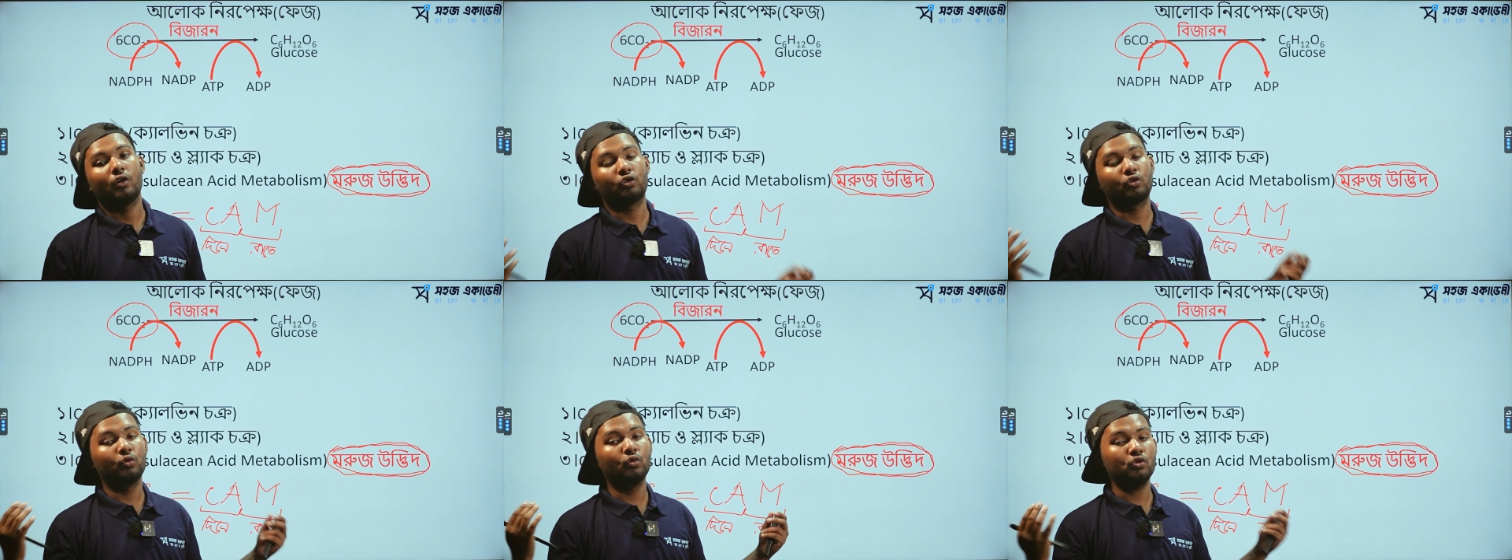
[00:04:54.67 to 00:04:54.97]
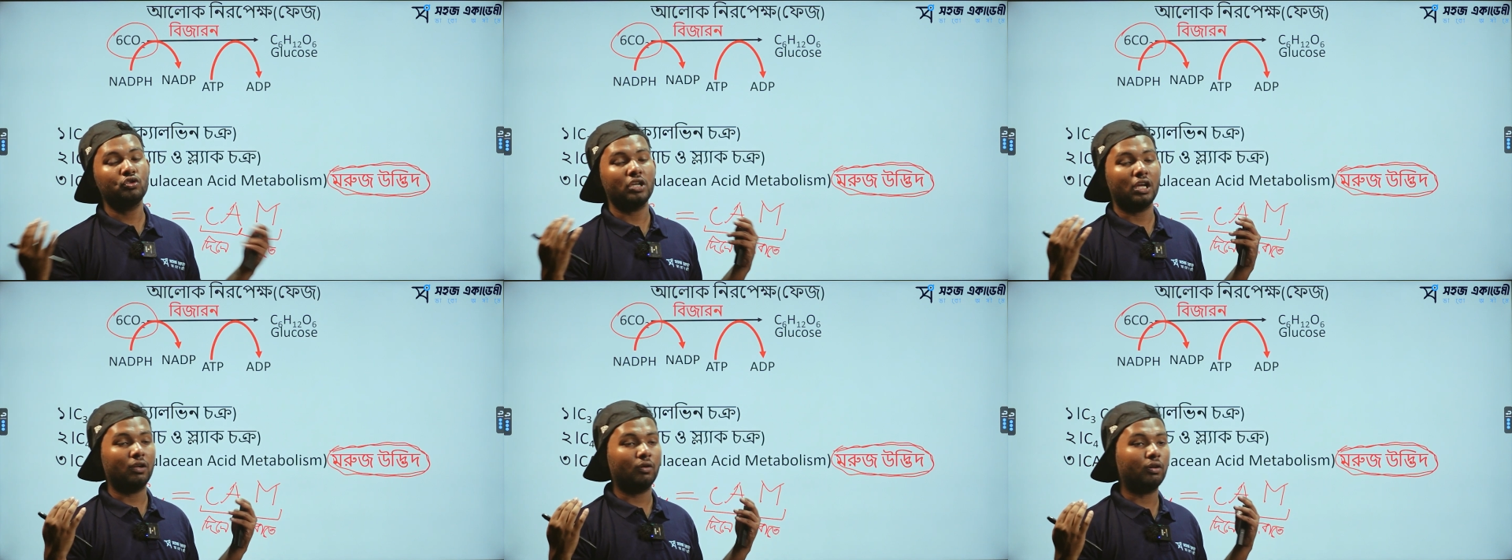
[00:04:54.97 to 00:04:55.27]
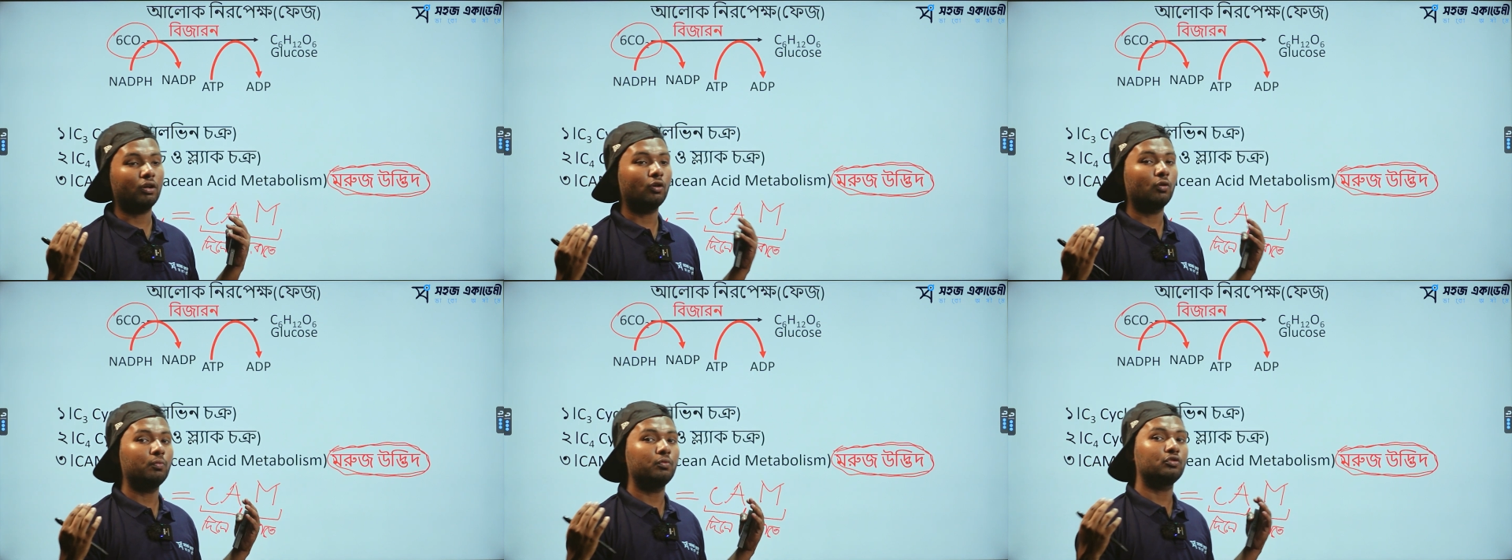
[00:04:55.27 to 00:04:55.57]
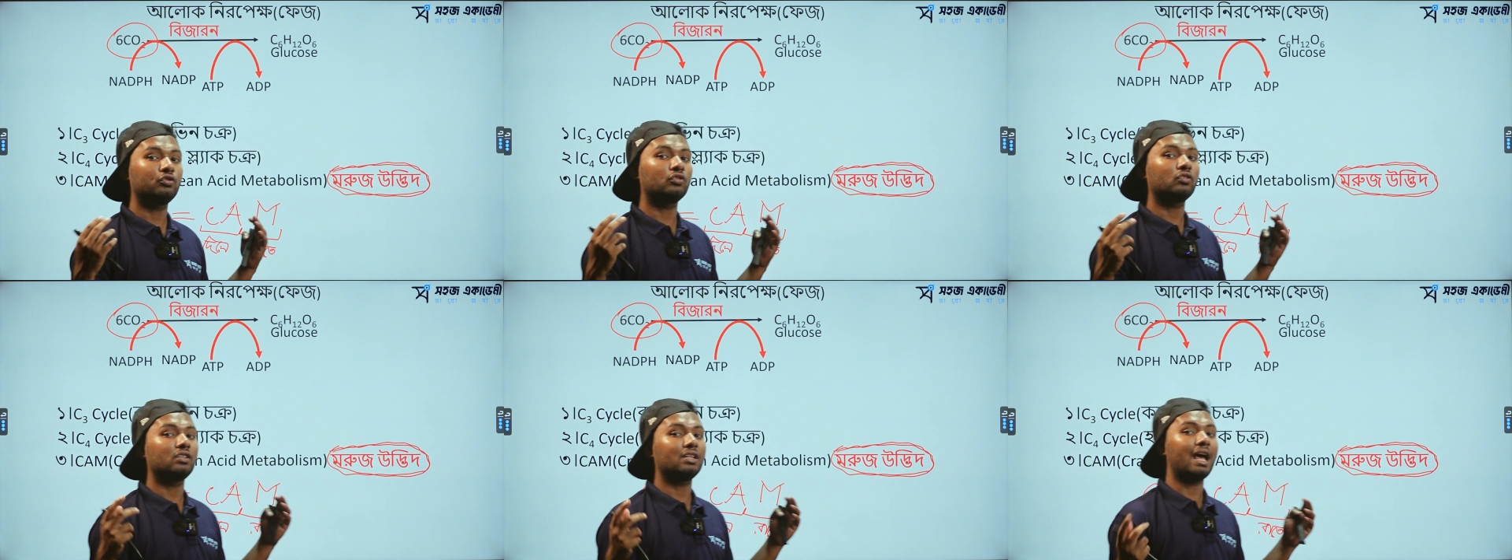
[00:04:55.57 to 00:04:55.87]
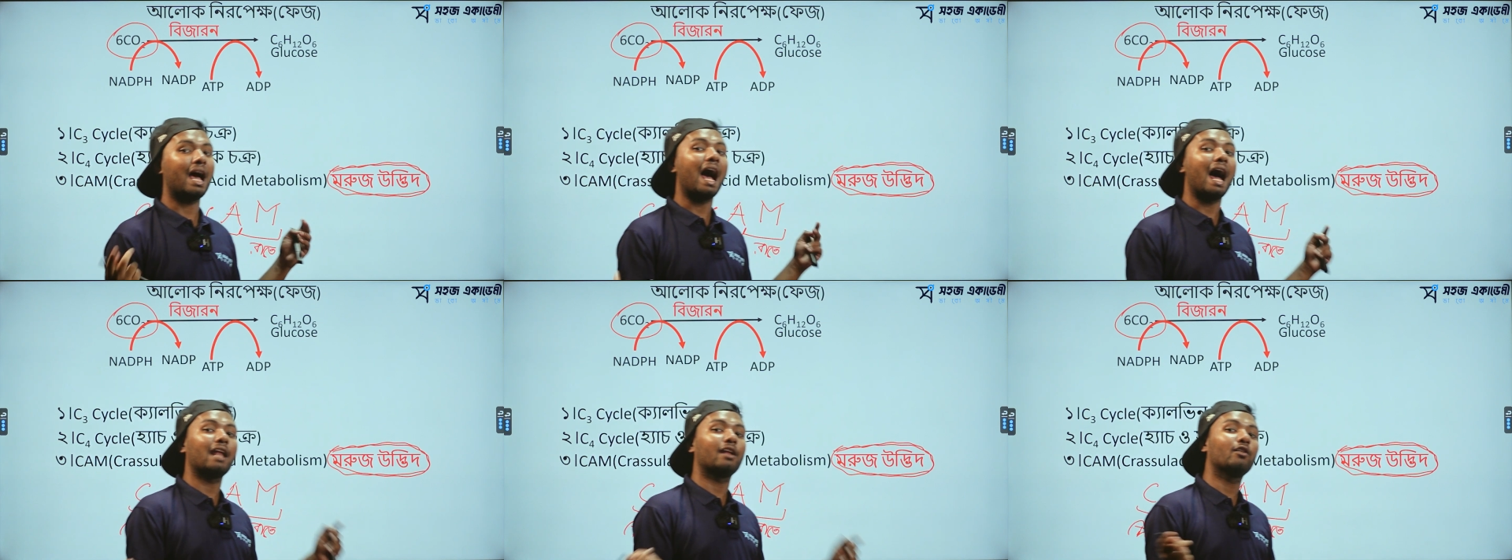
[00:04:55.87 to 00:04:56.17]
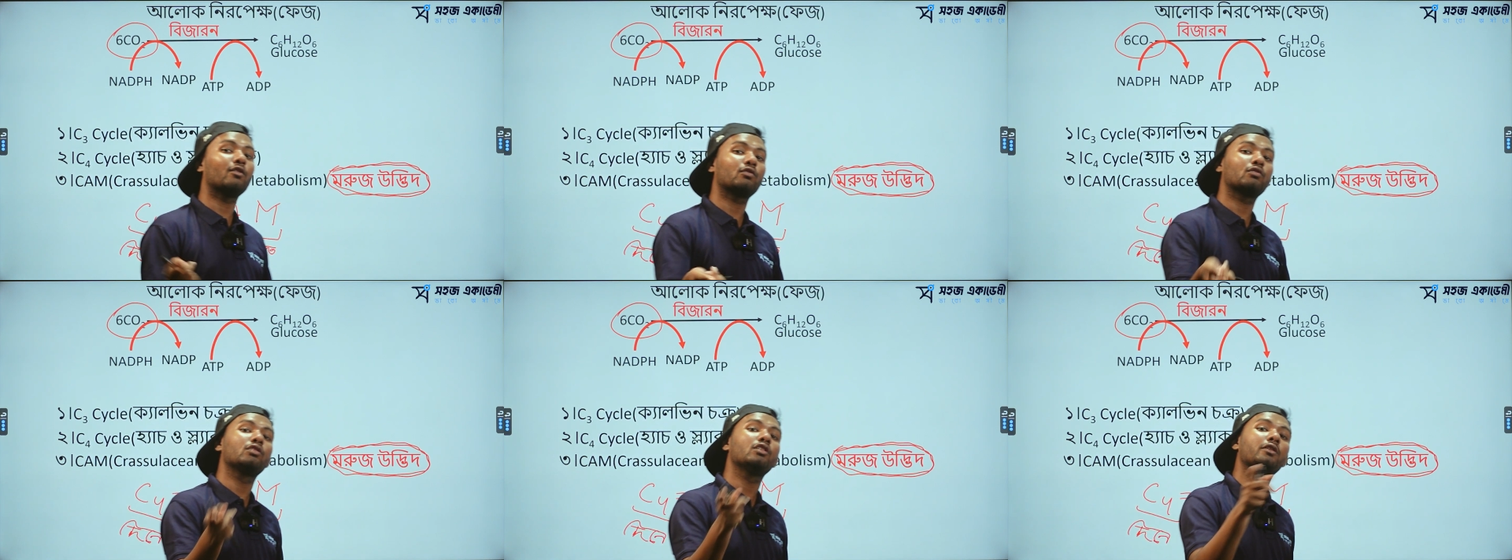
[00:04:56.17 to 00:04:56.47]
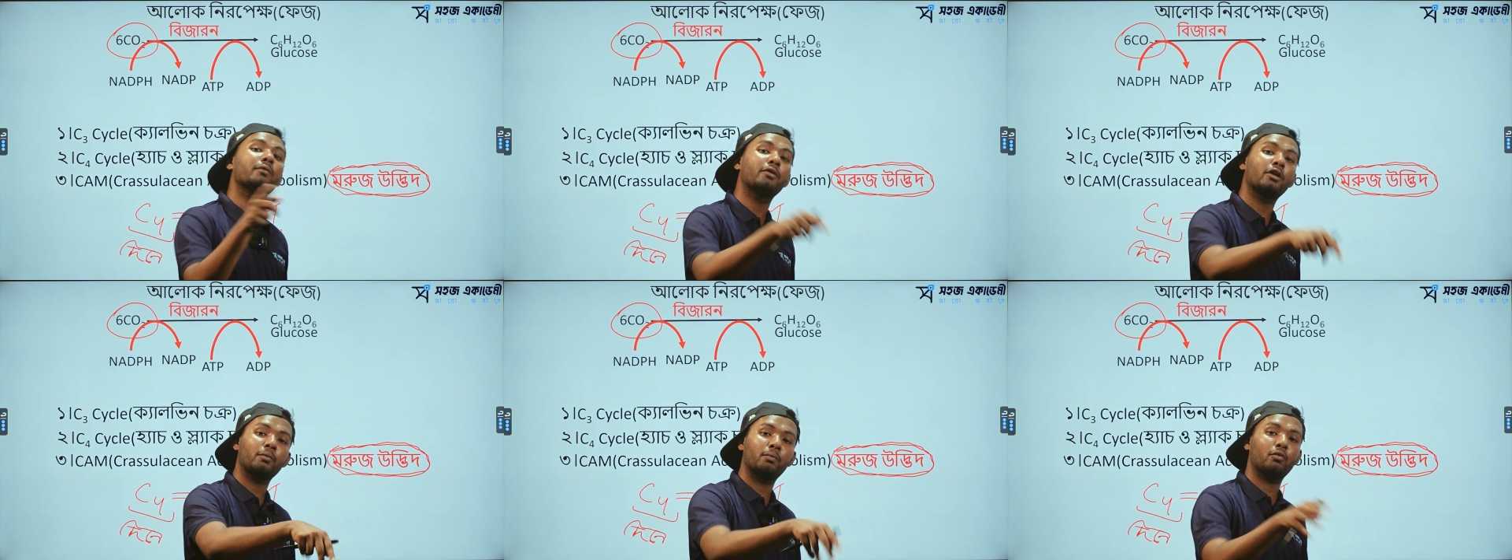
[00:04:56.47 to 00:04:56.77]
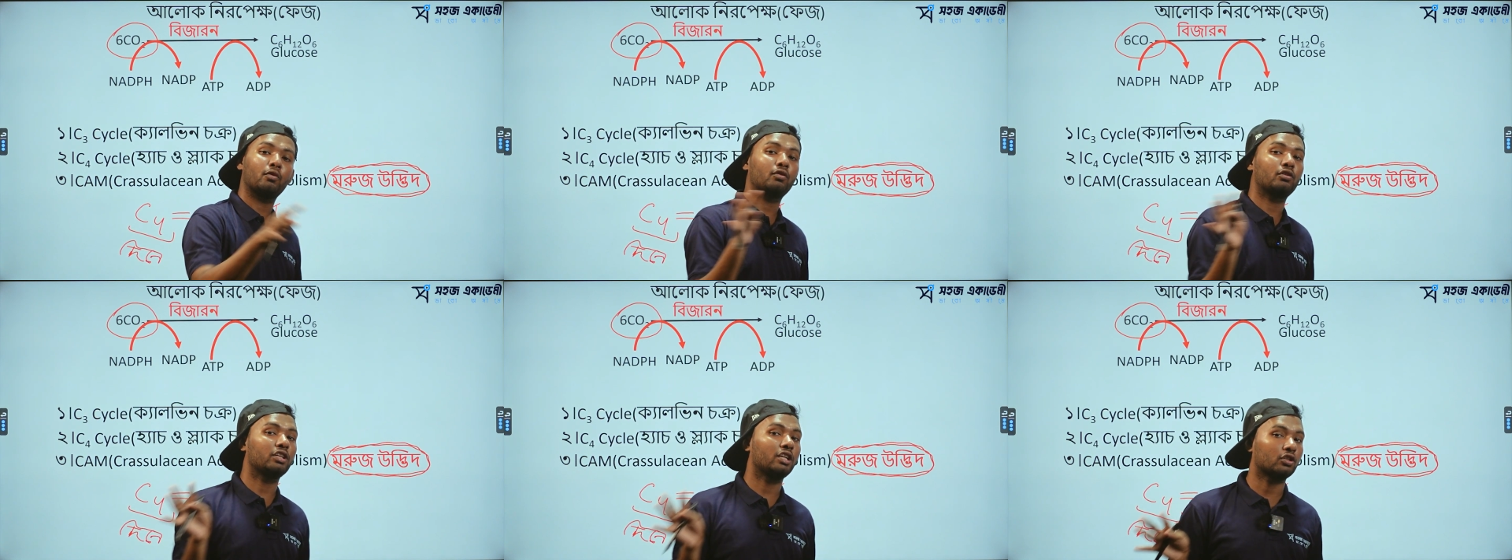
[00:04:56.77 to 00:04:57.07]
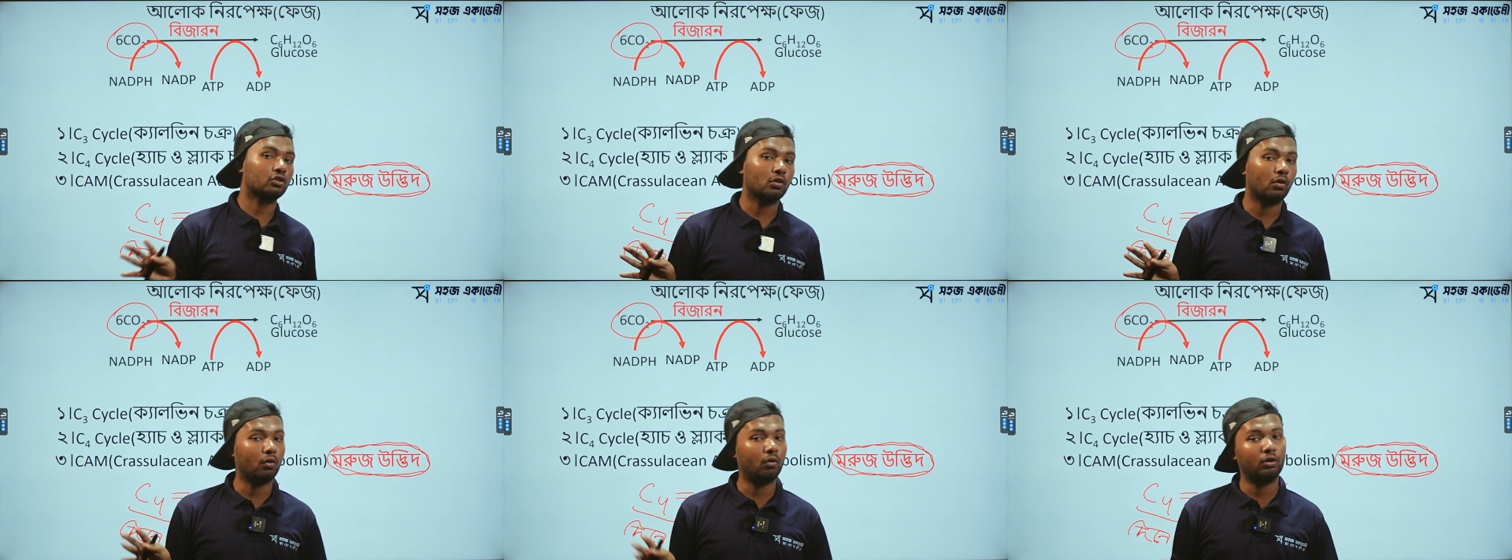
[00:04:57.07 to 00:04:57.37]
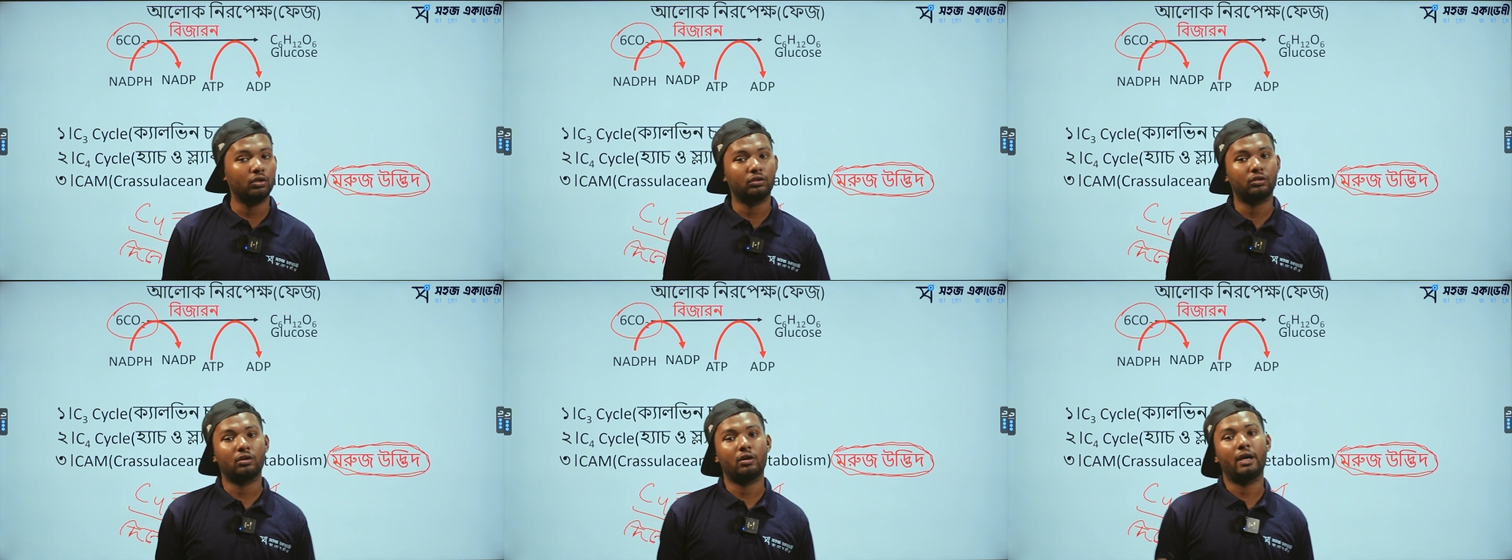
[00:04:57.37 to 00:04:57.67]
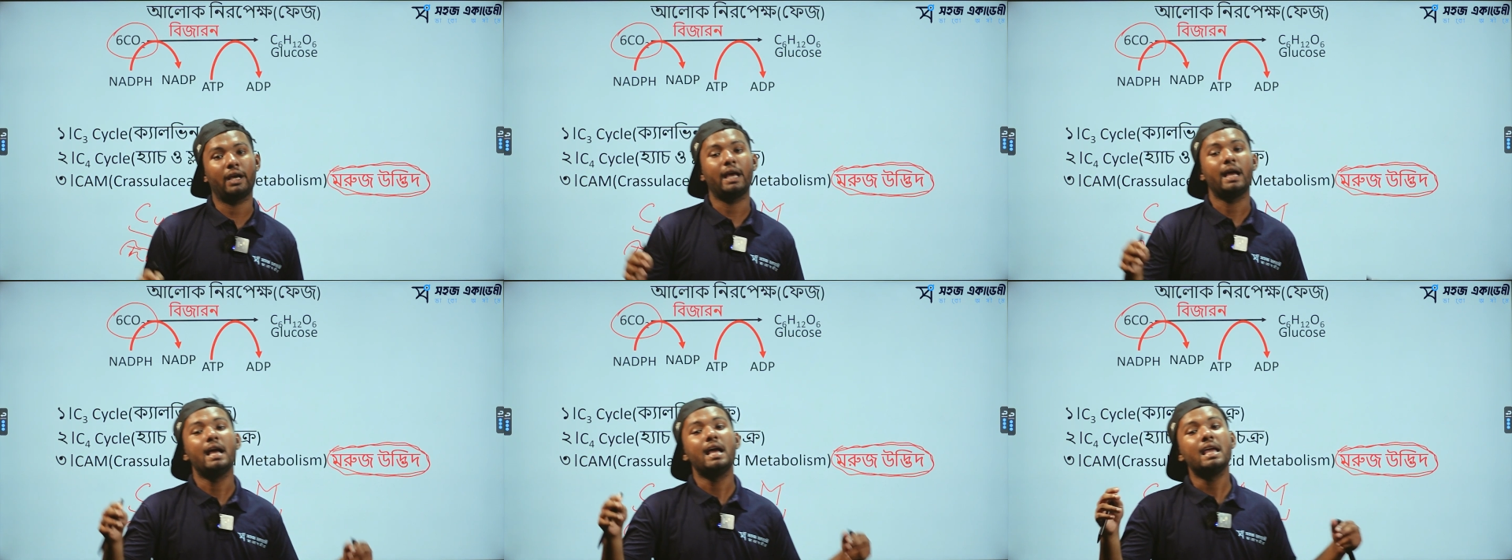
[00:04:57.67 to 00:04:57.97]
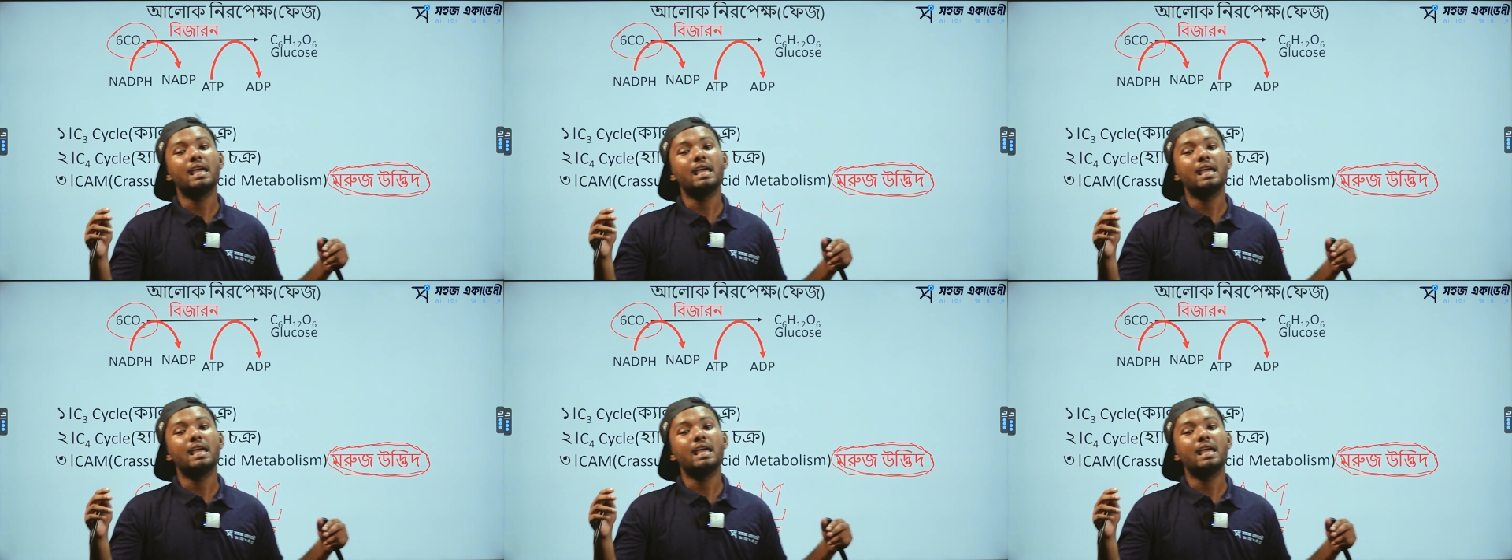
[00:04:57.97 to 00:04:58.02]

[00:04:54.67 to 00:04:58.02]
সূর্যালোকের উপস্থিতিতে আলোক নির্ভর প্রক্রিয়া সংগঠিত হয়